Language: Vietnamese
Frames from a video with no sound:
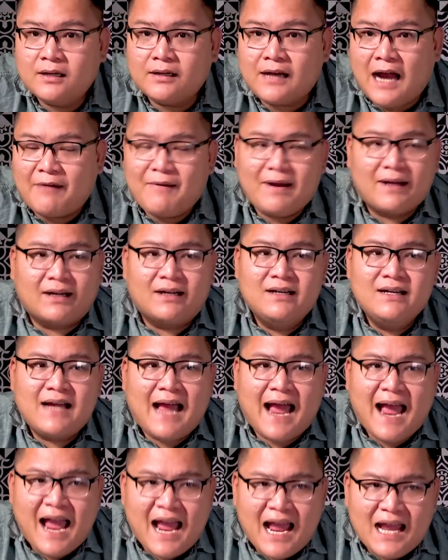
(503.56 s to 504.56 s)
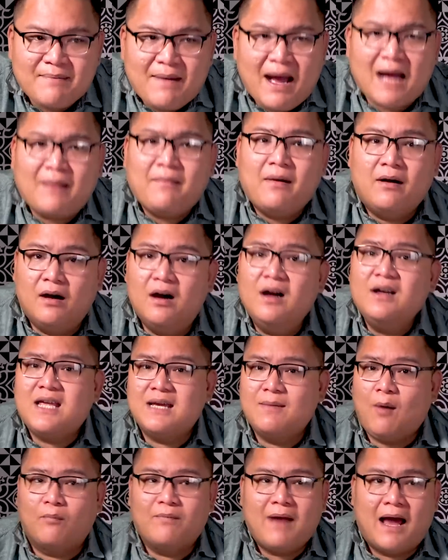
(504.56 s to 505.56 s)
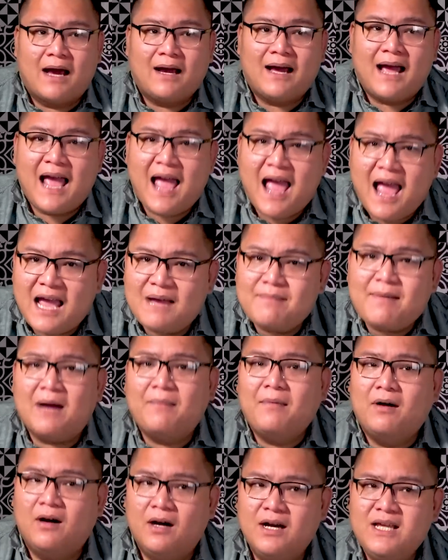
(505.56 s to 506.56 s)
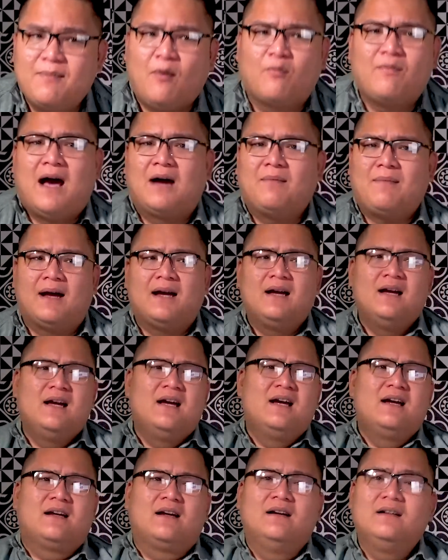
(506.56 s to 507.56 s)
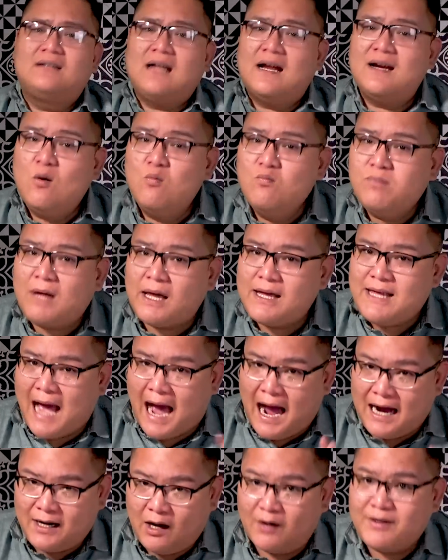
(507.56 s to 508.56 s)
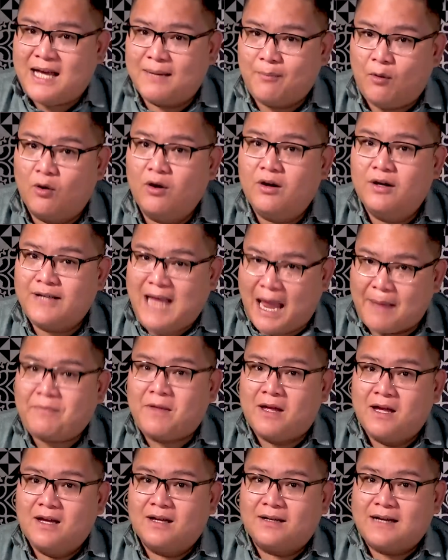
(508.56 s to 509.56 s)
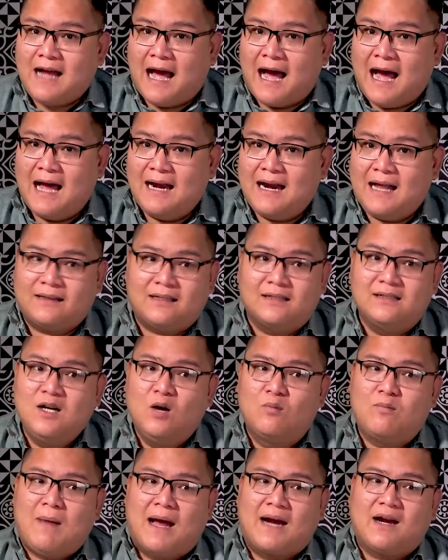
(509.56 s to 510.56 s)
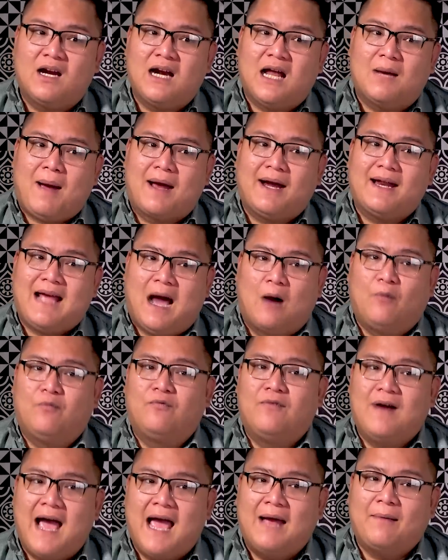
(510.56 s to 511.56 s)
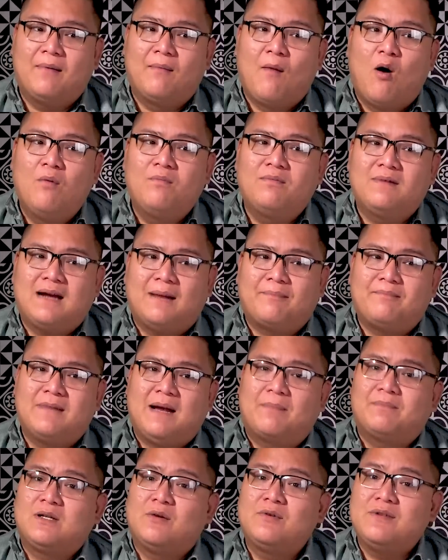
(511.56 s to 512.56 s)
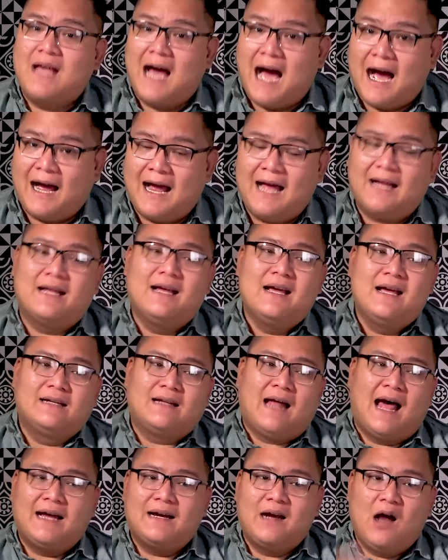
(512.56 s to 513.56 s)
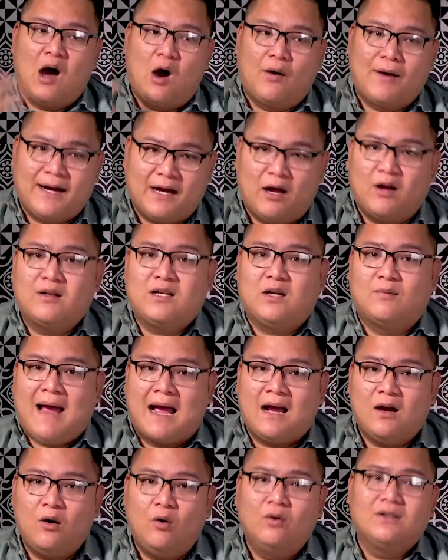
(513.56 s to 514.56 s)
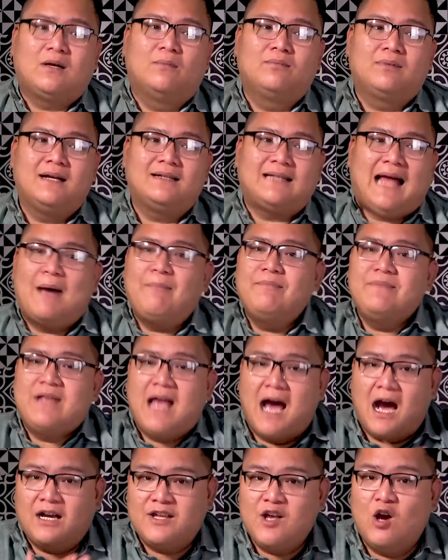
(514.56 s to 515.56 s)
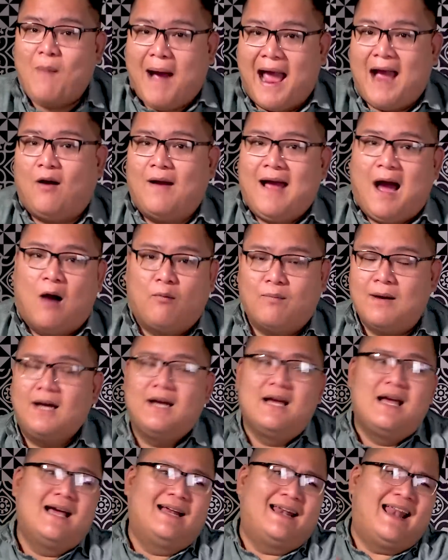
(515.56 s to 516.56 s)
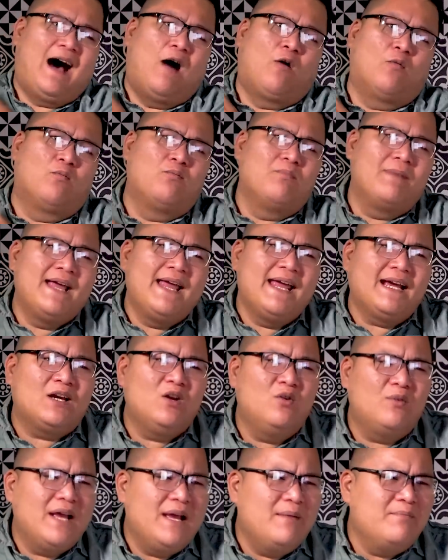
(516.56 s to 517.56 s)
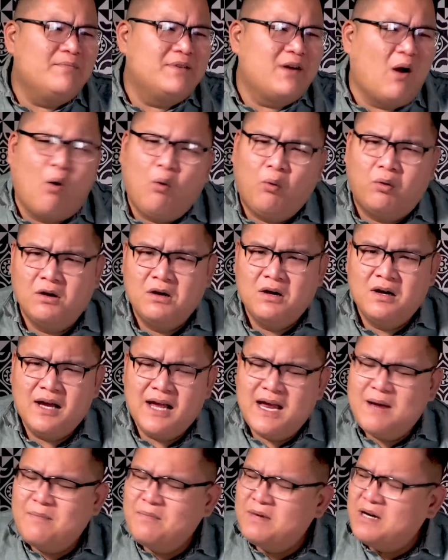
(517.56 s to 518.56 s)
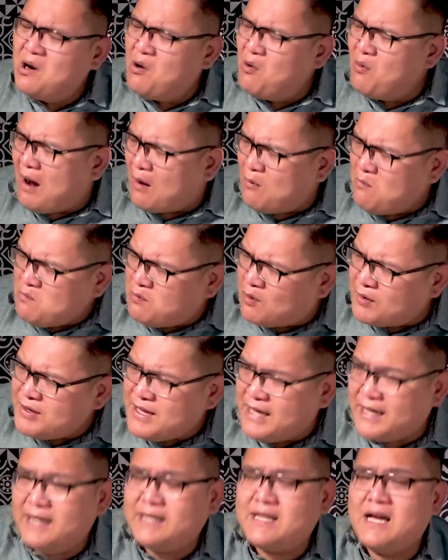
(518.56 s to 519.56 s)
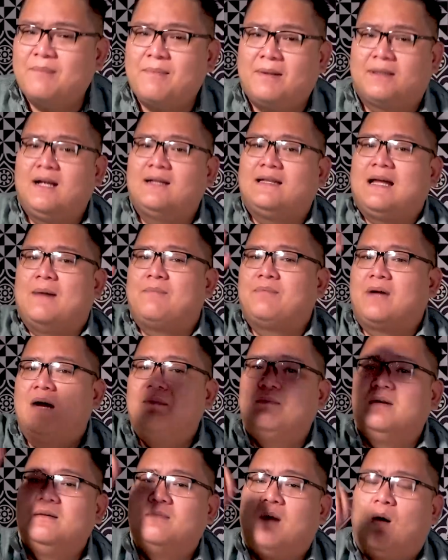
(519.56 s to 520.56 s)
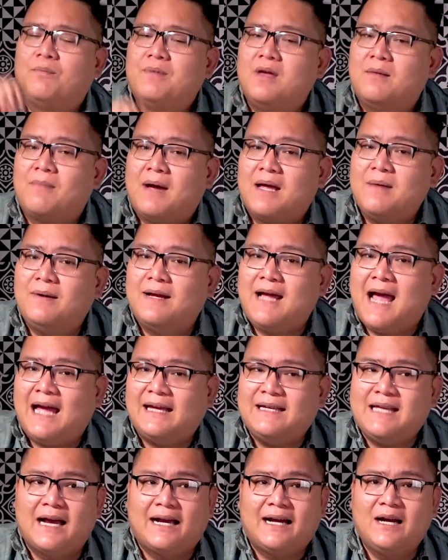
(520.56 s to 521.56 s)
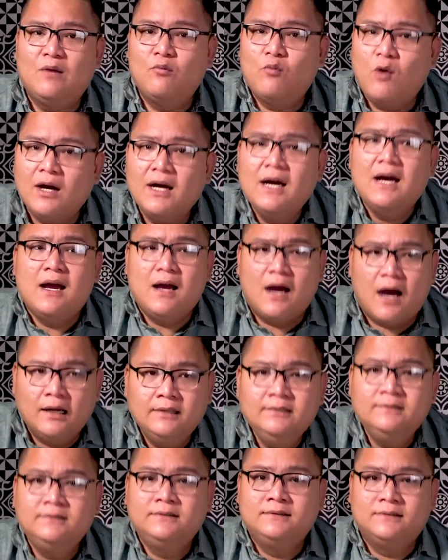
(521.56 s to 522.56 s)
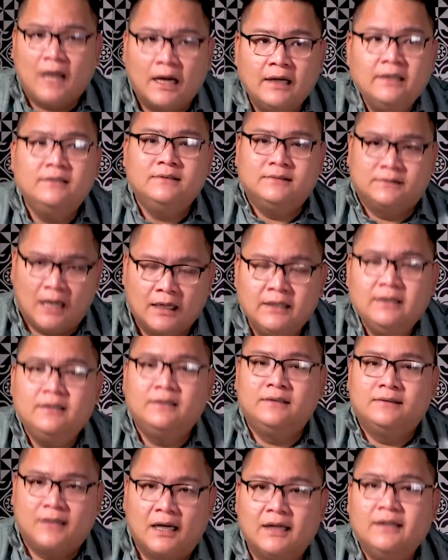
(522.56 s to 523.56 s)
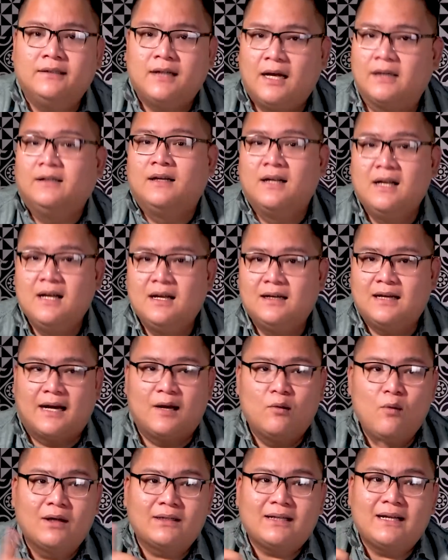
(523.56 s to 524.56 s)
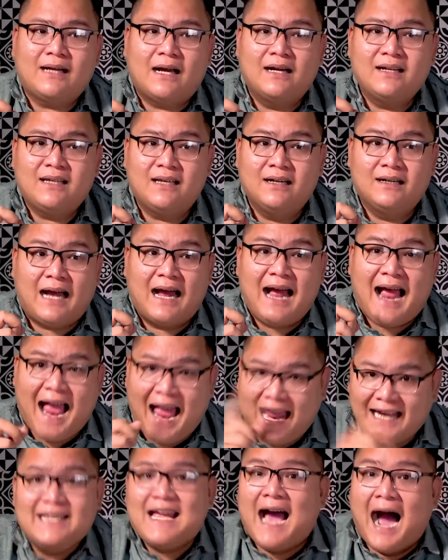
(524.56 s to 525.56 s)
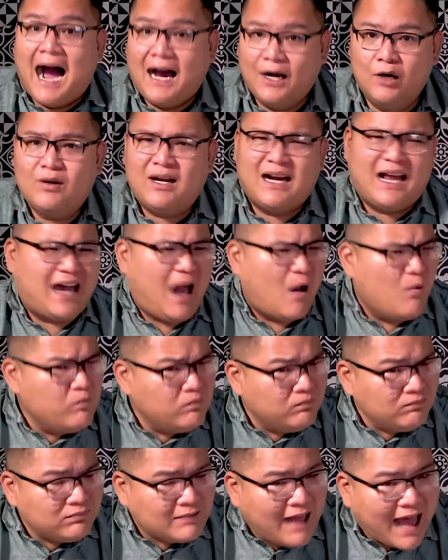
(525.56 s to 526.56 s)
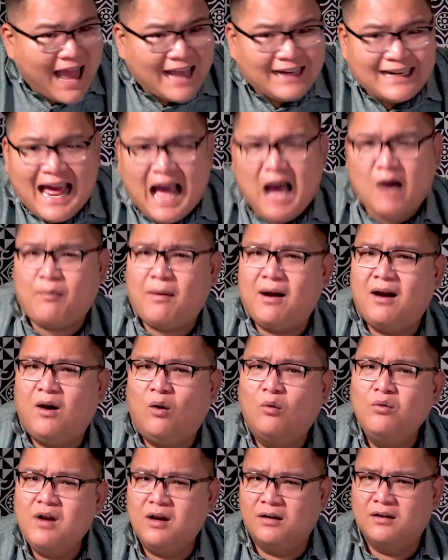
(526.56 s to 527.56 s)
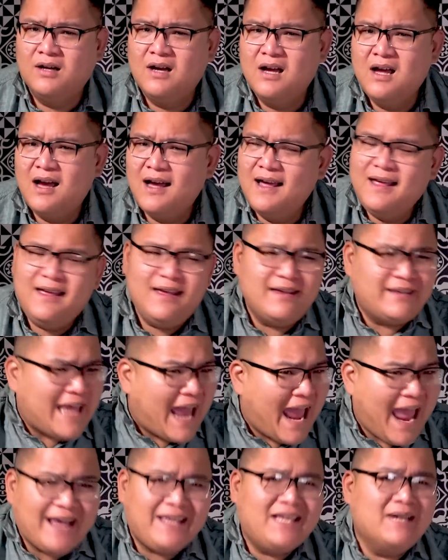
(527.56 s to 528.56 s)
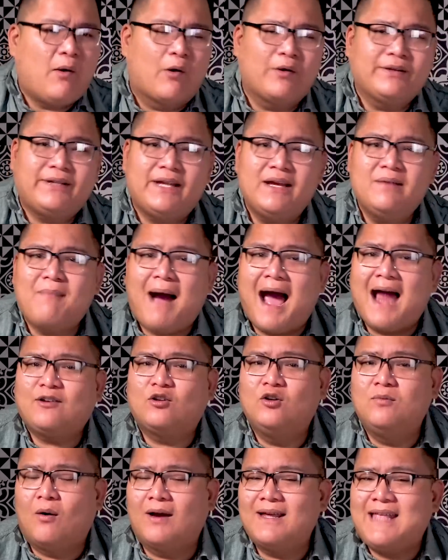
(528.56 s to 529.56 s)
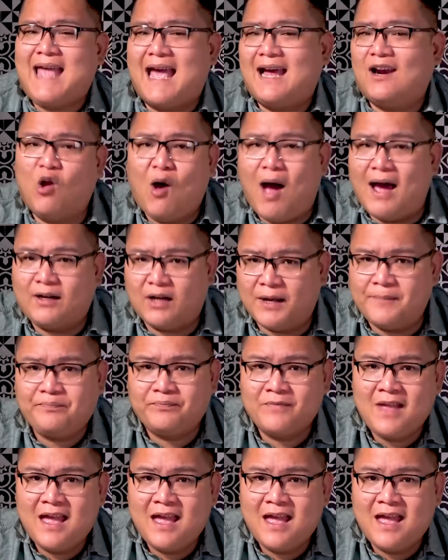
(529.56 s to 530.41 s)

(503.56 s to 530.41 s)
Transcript: đã mà cứ hai ba bữa gì một lần hai ba bữa gì một lần mà cứ tới đúng cái giờ đó nha mọi người nha đó là từ lúc bạn nói là bạn đi học về mà bốn năm năm sáu giờ ha thay đồ này đó xong ăn uống xong cái 8 giờ vô bàn ngồi học á là học miết luôn im ru im ru không có gì hết trơn mà tới tầm cỡ 11 giờ mấy 12 giờ cái nó quất hình hình hình hình hình là nó quất tới cỡ chừng cả 2 giờ luôn đó là không tài nào mà ngủ được y chang như một cái tiếng bát của một cái dàn loa thôi